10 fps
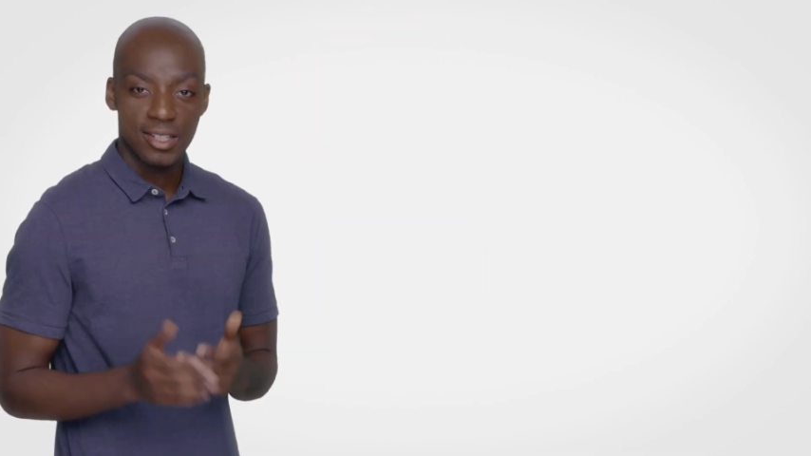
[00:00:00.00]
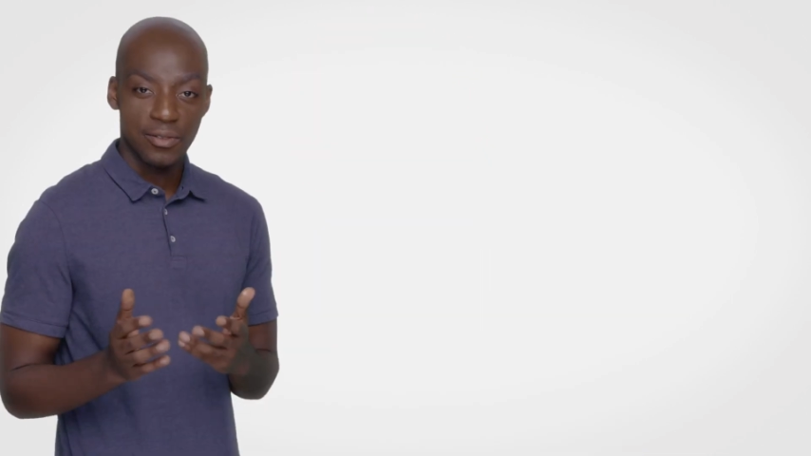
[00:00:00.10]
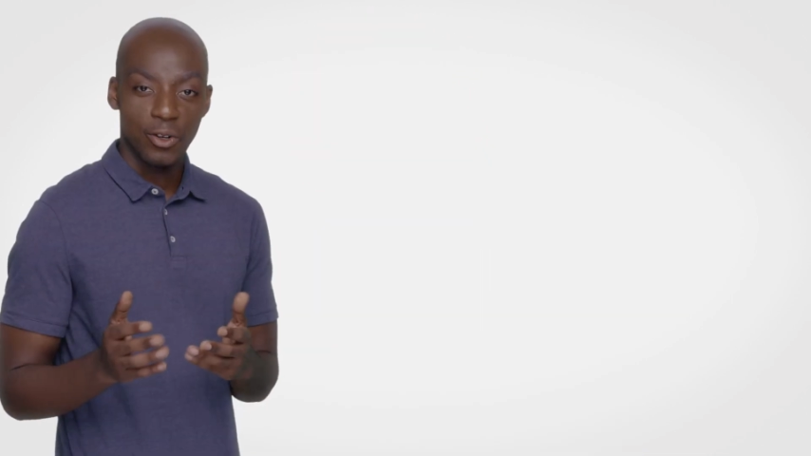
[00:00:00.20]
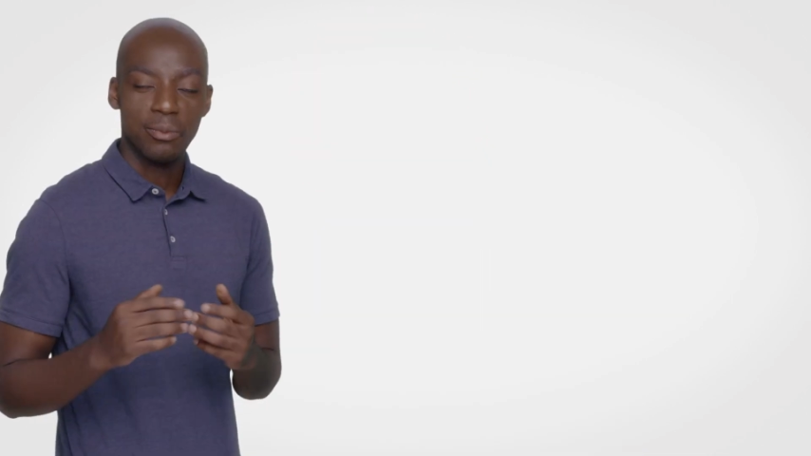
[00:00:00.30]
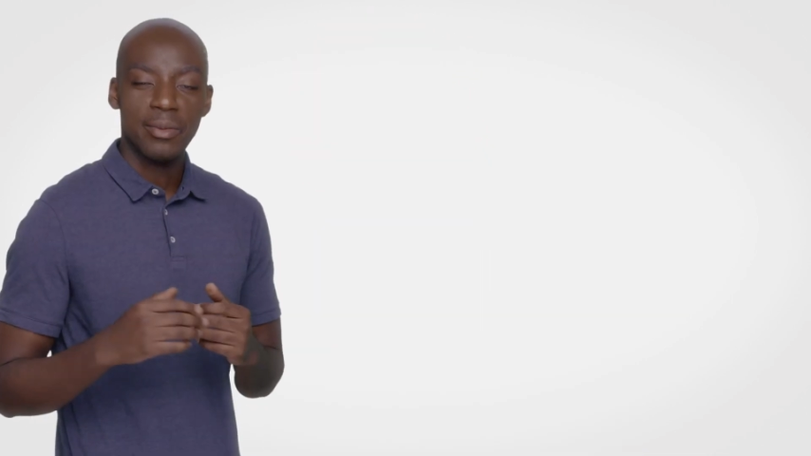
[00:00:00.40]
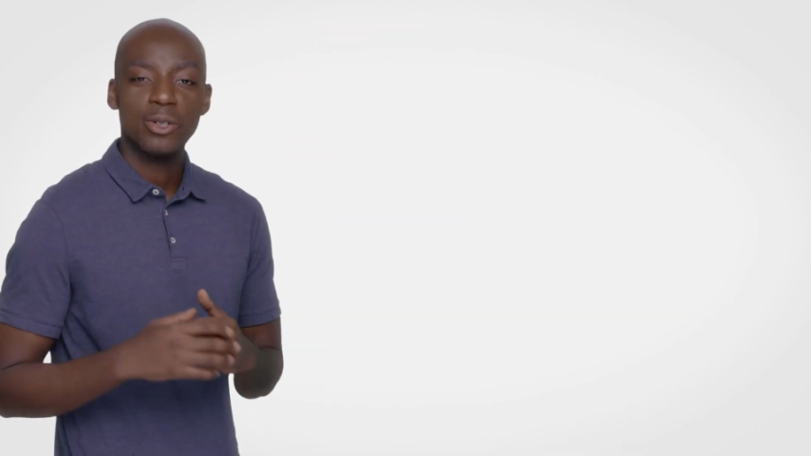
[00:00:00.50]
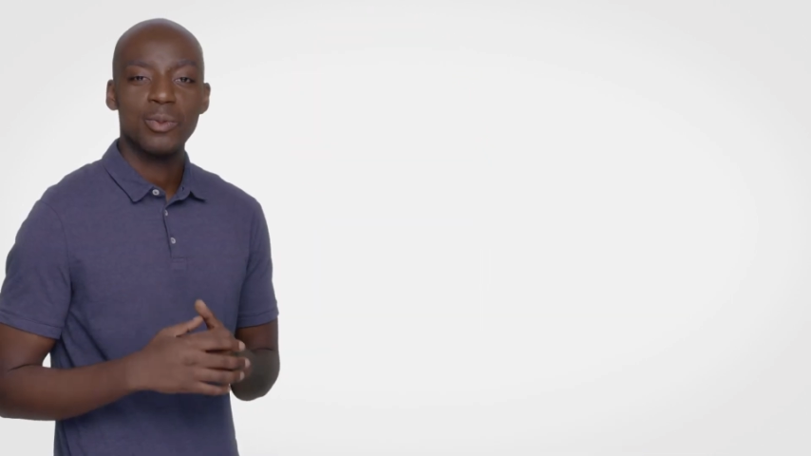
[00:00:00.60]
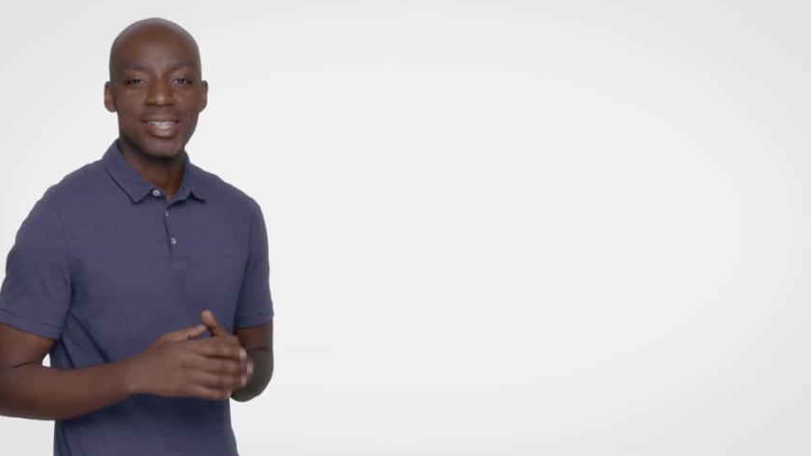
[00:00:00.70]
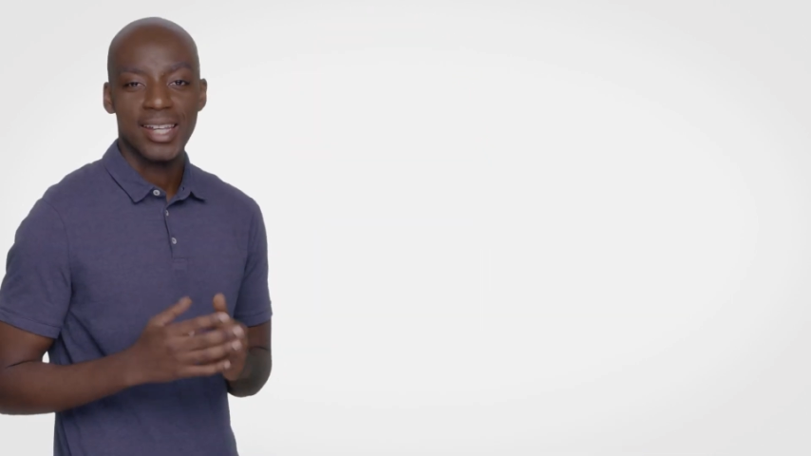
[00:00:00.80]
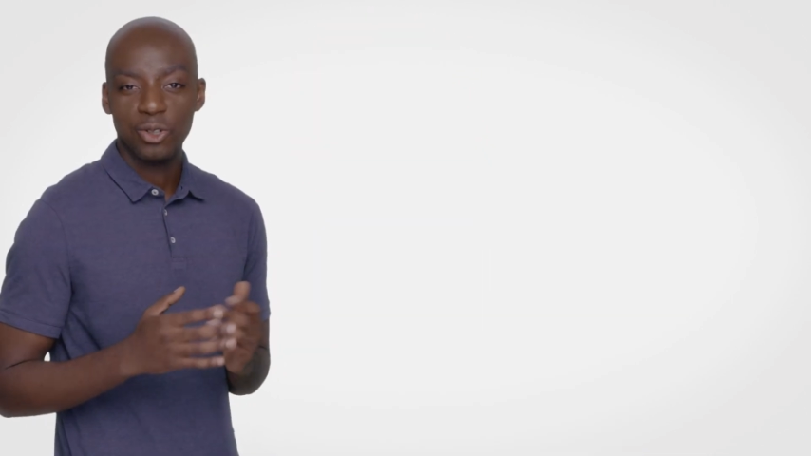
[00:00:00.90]
Sie wollen mehr
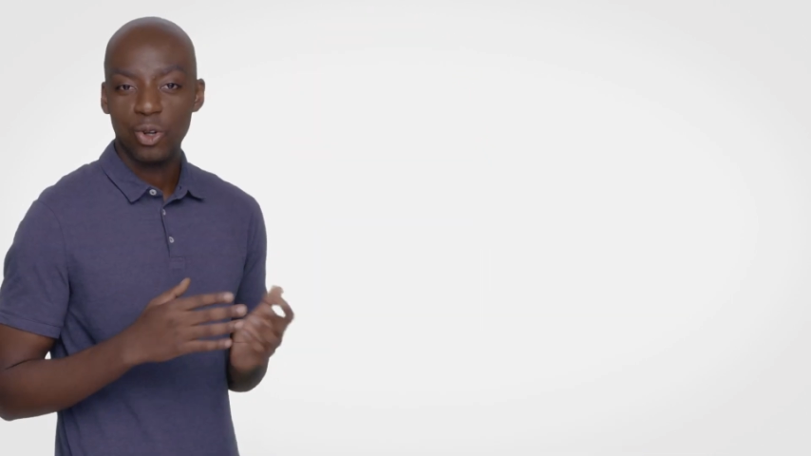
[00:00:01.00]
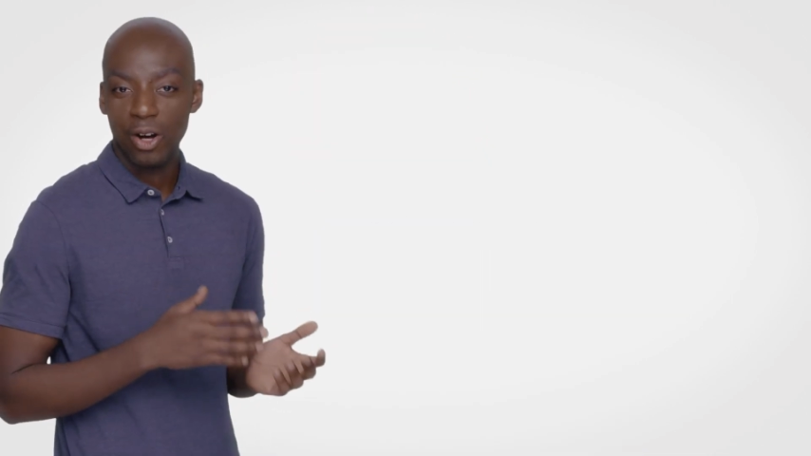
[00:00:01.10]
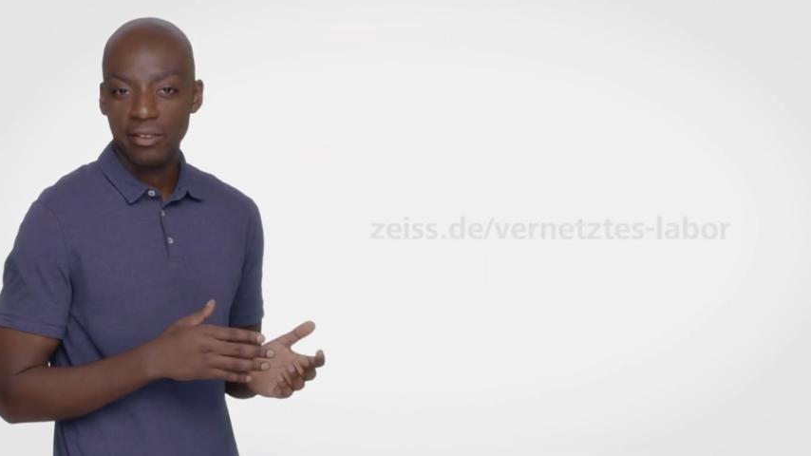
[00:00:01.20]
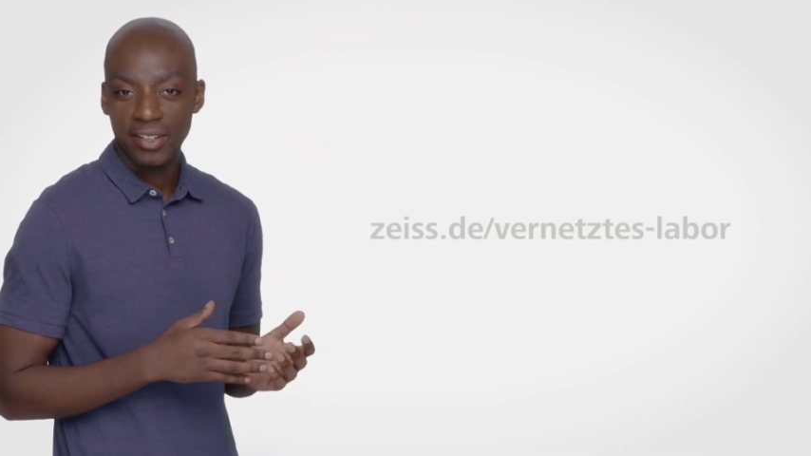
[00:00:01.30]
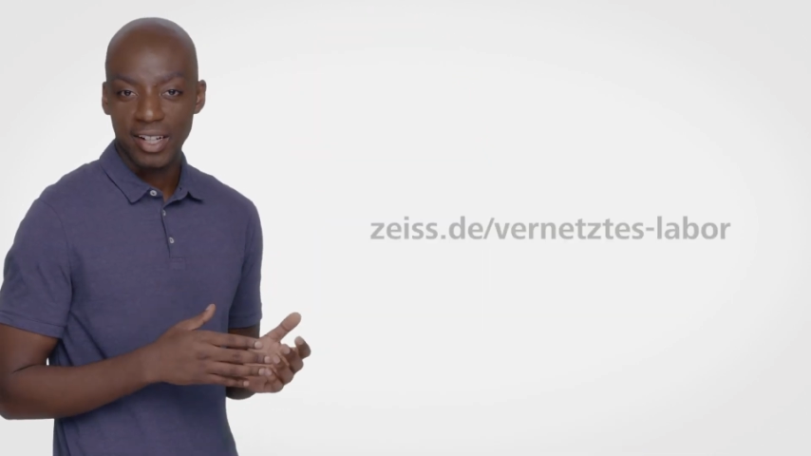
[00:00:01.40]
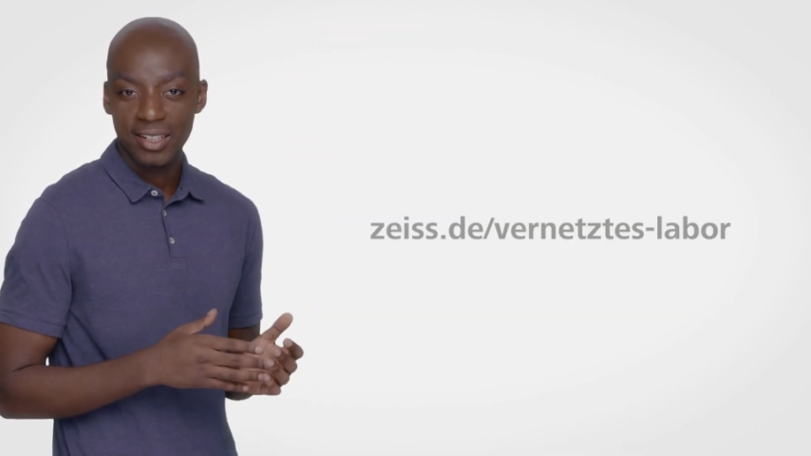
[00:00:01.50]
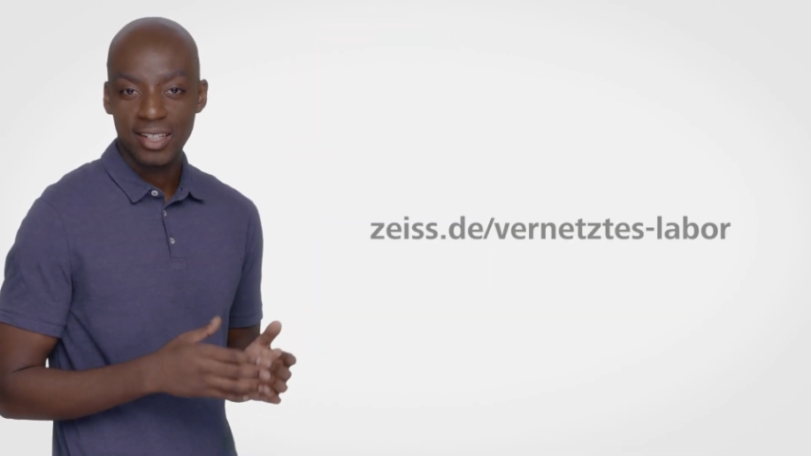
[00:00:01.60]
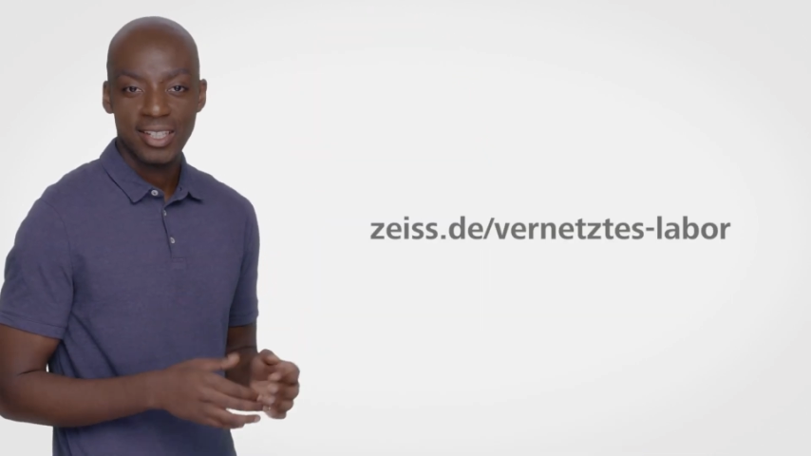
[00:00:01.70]
über ZenCore erfahren?